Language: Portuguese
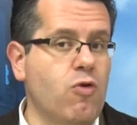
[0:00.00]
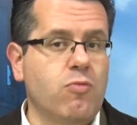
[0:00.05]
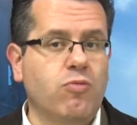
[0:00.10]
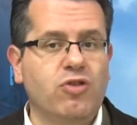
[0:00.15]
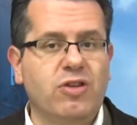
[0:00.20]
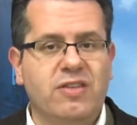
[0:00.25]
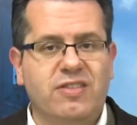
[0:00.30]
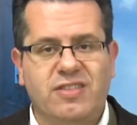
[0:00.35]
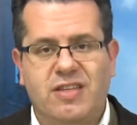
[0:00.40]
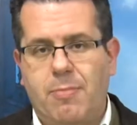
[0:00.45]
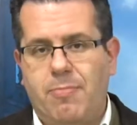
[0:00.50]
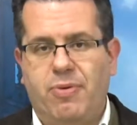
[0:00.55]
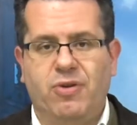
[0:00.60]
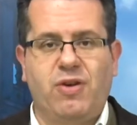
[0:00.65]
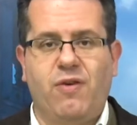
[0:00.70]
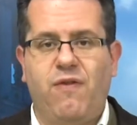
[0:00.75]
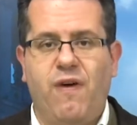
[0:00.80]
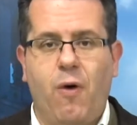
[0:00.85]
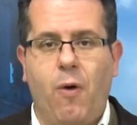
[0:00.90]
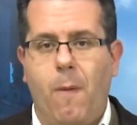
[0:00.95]
o município
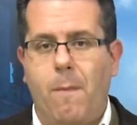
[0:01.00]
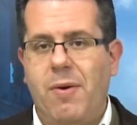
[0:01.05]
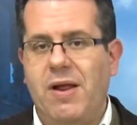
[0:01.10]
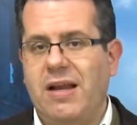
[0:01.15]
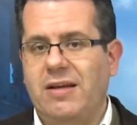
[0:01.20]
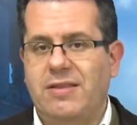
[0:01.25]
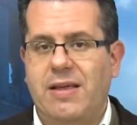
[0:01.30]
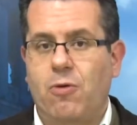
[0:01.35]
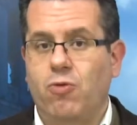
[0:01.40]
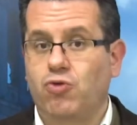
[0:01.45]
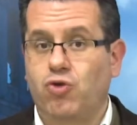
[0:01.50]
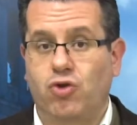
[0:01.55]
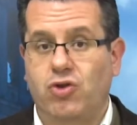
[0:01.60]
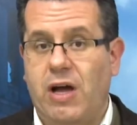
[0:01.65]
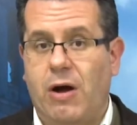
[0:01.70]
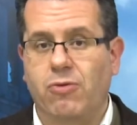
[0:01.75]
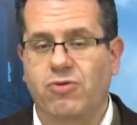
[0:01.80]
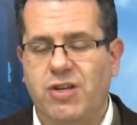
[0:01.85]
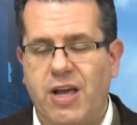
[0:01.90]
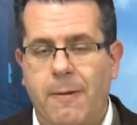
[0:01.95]
de Farroupilha tem um
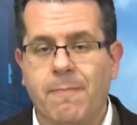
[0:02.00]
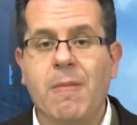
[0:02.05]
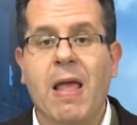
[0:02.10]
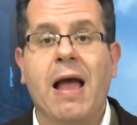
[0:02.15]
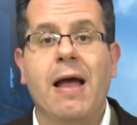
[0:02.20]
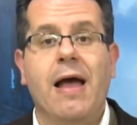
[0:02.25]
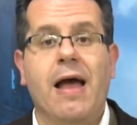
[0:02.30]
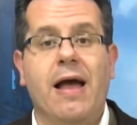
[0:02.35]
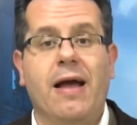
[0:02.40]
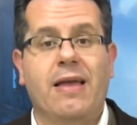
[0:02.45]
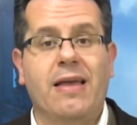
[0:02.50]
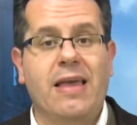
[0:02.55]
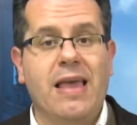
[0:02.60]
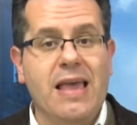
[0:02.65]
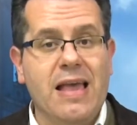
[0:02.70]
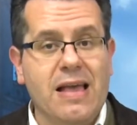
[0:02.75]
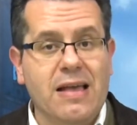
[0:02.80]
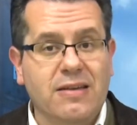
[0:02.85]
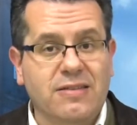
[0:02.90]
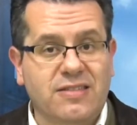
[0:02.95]
total de é, eh,
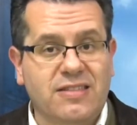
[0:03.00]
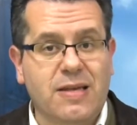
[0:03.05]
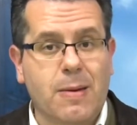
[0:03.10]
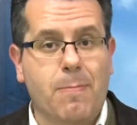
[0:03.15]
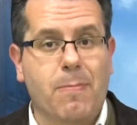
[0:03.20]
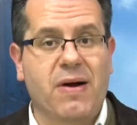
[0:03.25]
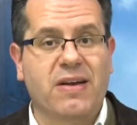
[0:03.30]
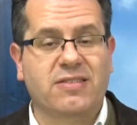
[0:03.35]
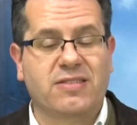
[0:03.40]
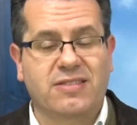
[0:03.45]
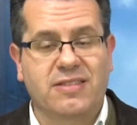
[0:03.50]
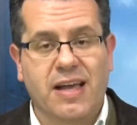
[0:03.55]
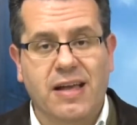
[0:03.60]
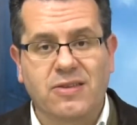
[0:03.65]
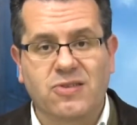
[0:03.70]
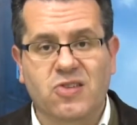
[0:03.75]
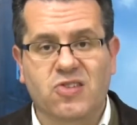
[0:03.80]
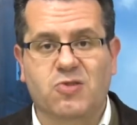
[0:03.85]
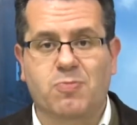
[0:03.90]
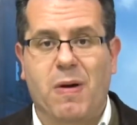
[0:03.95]
15
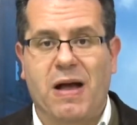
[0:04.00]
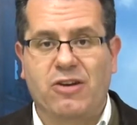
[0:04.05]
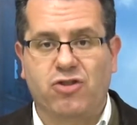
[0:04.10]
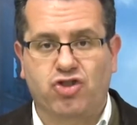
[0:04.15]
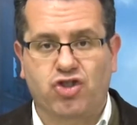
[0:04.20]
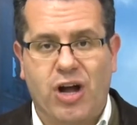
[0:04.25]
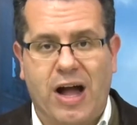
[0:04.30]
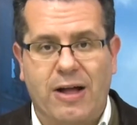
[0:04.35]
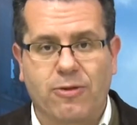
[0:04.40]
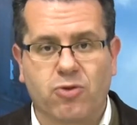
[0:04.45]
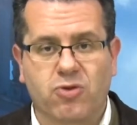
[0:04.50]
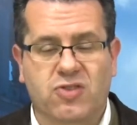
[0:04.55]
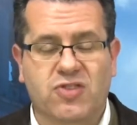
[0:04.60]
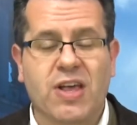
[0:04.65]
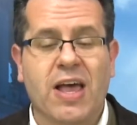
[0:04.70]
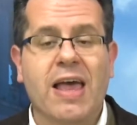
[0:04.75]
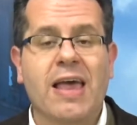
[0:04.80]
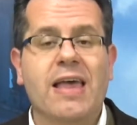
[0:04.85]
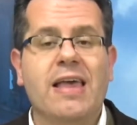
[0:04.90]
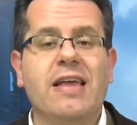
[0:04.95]
pacientes baixados
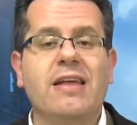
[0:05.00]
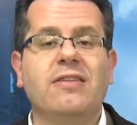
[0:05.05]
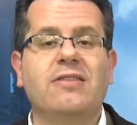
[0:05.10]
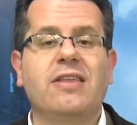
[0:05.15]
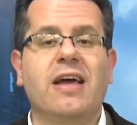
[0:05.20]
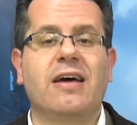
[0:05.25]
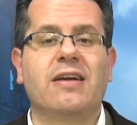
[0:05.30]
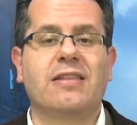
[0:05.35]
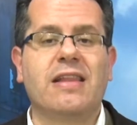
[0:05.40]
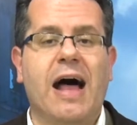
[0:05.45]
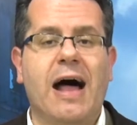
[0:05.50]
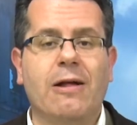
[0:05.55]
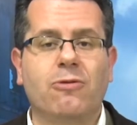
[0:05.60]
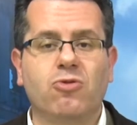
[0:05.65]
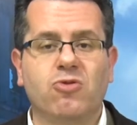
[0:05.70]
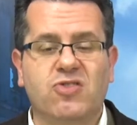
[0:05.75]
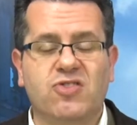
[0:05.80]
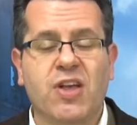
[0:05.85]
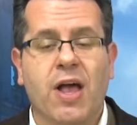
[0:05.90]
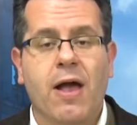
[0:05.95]
e
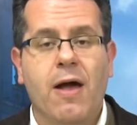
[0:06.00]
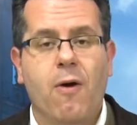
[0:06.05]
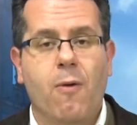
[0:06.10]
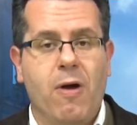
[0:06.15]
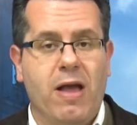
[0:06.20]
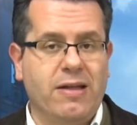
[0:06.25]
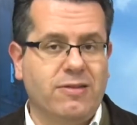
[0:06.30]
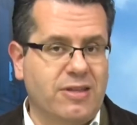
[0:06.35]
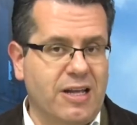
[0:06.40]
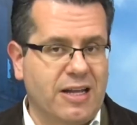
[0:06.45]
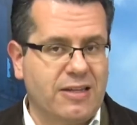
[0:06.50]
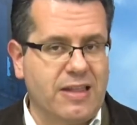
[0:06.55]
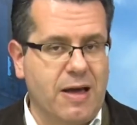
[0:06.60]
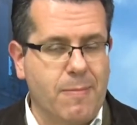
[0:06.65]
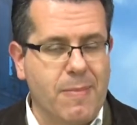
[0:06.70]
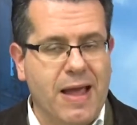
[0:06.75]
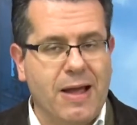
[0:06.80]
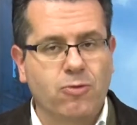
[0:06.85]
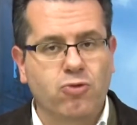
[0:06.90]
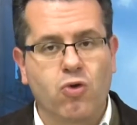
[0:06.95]
internados em
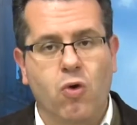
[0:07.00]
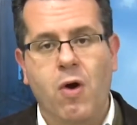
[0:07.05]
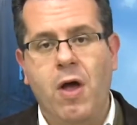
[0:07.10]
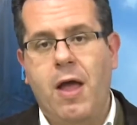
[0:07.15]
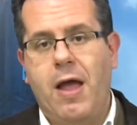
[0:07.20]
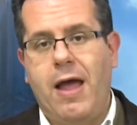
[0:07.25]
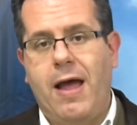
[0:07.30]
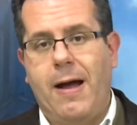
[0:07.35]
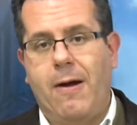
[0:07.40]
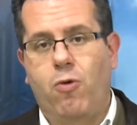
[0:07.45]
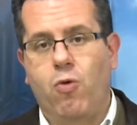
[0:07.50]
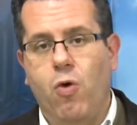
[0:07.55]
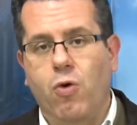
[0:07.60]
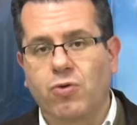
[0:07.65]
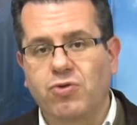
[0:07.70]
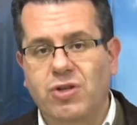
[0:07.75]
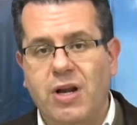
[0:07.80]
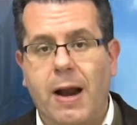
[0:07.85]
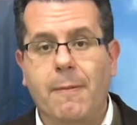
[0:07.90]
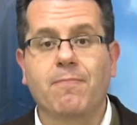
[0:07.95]
tratamento é,
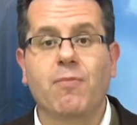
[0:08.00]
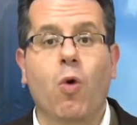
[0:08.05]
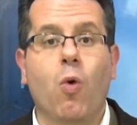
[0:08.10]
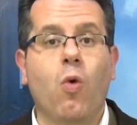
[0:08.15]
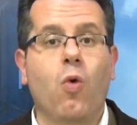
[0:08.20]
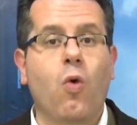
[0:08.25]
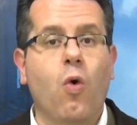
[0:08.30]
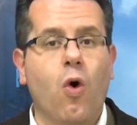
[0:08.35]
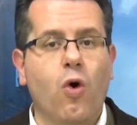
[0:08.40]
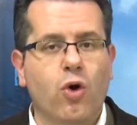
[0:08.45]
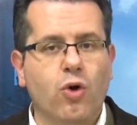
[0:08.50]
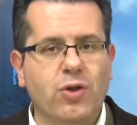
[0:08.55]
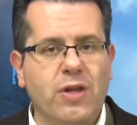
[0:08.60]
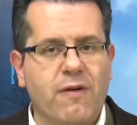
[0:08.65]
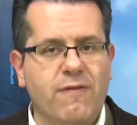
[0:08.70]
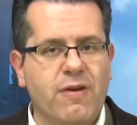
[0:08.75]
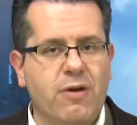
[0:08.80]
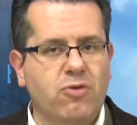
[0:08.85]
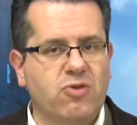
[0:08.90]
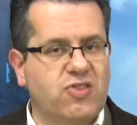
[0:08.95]
contra o
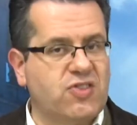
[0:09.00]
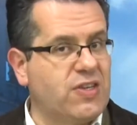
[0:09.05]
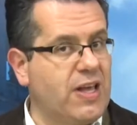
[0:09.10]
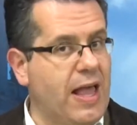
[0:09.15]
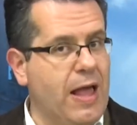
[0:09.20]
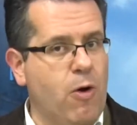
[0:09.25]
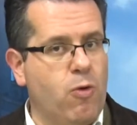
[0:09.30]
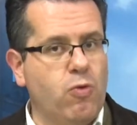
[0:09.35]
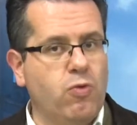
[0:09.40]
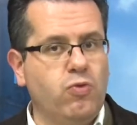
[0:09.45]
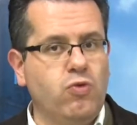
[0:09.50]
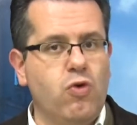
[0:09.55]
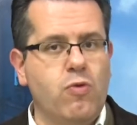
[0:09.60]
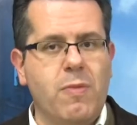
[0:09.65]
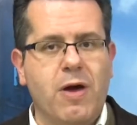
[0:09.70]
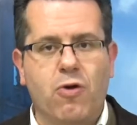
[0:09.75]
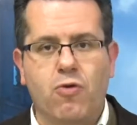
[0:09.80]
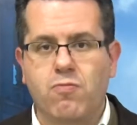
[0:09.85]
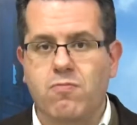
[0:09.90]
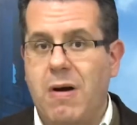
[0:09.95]
coronavírus. É o
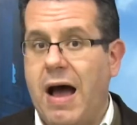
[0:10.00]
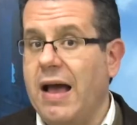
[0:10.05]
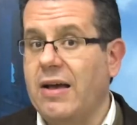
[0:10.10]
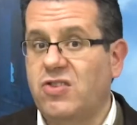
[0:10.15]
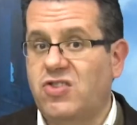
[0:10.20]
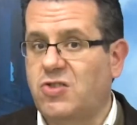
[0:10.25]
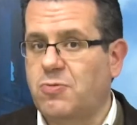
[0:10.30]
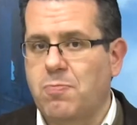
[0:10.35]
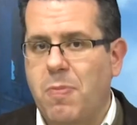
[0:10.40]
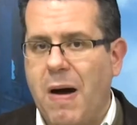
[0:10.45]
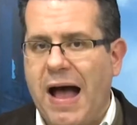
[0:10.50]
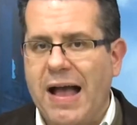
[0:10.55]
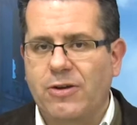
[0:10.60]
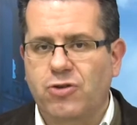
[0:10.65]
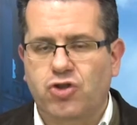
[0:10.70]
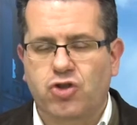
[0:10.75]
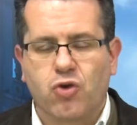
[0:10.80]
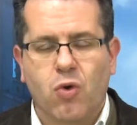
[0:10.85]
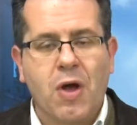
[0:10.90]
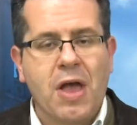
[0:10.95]
número mais
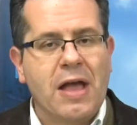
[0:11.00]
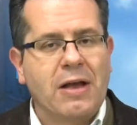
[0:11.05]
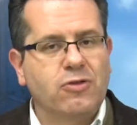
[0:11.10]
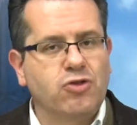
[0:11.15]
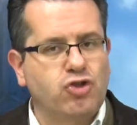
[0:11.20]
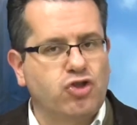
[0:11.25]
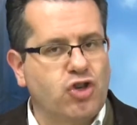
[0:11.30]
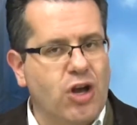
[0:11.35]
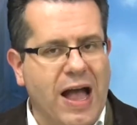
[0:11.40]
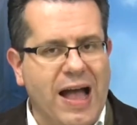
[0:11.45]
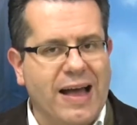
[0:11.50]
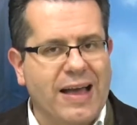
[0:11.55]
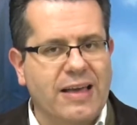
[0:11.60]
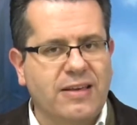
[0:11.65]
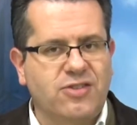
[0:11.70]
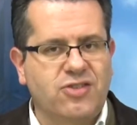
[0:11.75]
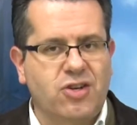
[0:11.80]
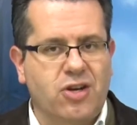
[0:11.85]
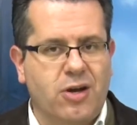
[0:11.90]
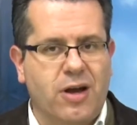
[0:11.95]
baixo já
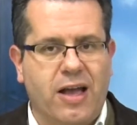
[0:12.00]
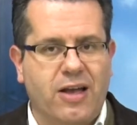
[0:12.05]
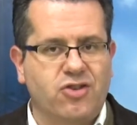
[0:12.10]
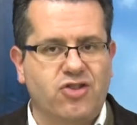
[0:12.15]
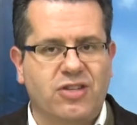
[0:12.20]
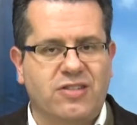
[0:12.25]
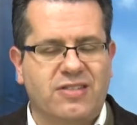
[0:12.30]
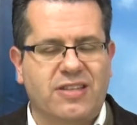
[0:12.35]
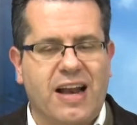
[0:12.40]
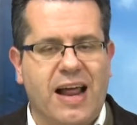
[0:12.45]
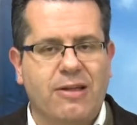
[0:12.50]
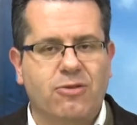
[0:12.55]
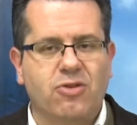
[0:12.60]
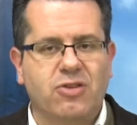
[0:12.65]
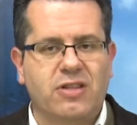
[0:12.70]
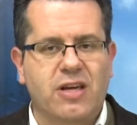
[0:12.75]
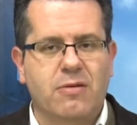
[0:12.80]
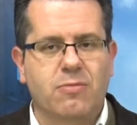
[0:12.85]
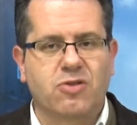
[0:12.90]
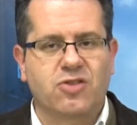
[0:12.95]
regi registrado em
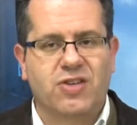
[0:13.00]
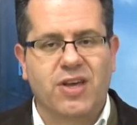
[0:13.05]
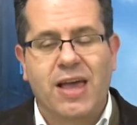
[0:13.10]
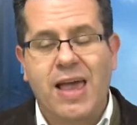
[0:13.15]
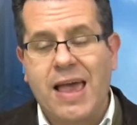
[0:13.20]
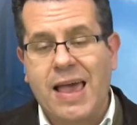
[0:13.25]
termos de